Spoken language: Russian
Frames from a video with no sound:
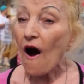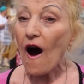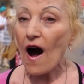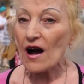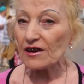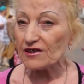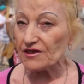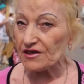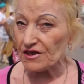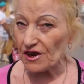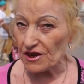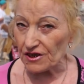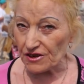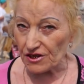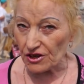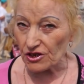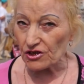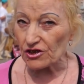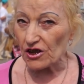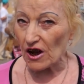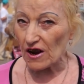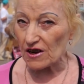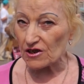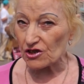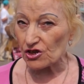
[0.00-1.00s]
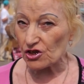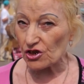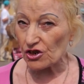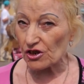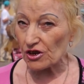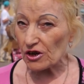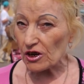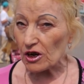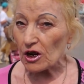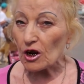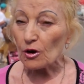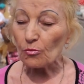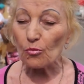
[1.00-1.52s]
А дети
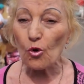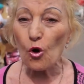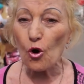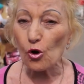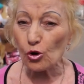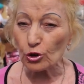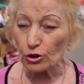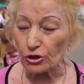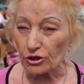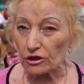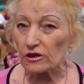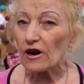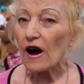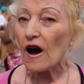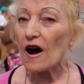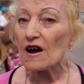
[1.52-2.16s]
наши могут,